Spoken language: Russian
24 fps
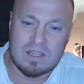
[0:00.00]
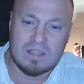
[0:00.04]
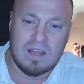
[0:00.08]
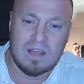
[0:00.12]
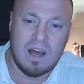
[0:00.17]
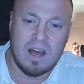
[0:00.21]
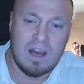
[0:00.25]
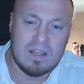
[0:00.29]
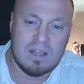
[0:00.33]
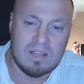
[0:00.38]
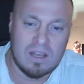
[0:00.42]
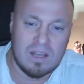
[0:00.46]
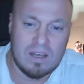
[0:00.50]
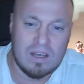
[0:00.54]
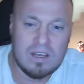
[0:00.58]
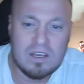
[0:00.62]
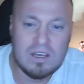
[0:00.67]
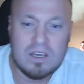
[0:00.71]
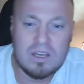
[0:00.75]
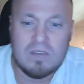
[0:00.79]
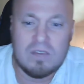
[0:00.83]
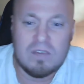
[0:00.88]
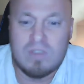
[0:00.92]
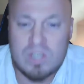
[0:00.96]
от ада
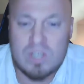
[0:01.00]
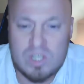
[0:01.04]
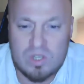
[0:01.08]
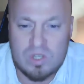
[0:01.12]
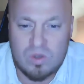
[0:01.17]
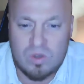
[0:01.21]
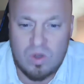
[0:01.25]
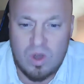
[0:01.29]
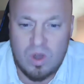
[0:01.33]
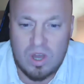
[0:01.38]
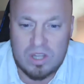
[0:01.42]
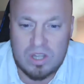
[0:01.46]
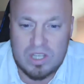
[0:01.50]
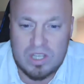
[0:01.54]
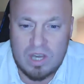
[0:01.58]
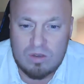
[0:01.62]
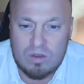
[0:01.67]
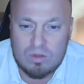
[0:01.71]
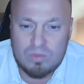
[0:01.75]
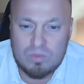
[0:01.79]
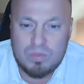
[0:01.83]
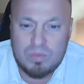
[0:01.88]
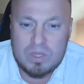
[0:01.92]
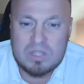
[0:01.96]
и вечного огня.
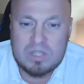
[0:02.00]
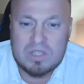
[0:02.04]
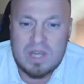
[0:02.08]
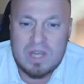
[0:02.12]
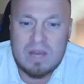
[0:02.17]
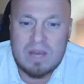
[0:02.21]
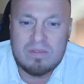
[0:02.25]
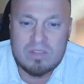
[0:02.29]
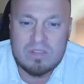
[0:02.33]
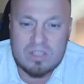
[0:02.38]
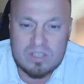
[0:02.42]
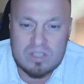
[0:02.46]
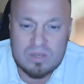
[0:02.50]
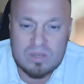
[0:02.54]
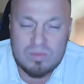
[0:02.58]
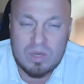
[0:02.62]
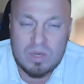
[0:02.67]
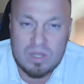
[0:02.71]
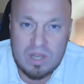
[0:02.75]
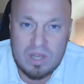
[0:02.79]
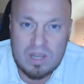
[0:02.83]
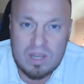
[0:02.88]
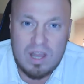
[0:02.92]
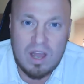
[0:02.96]
Вот представьте
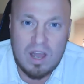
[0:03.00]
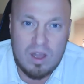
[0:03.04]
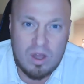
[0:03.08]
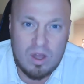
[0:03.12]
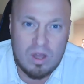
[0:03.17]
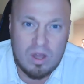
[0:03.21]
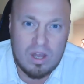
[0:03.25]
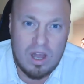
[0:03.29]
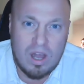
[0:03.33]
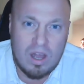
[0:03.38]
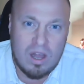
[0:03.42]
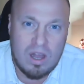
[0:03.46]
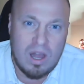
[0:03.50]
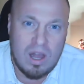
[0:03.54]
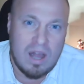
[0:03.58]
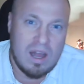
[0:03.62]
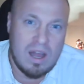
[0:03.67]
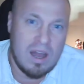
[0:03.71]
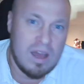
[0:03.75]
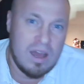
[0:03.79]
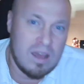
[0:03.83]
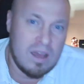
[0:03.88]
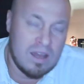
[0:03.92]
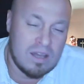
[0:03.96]
себе, да, какая,
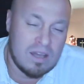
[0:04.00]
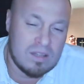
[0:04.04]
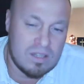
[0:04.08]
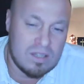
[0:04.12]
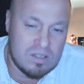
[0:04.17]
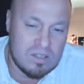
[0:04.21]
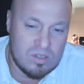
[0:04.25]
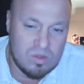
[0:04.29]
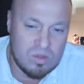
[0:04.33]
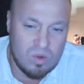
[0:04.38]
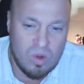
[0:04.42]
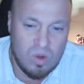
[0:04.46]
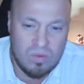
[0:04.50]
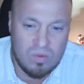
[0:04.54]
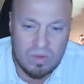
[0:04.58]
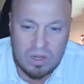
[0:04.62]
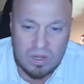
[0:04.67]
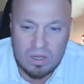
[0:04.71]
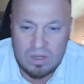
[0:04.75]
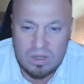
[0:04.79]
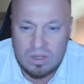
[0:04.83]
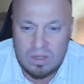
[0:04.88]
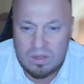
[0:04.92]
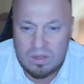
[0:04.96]
какая катастрофа.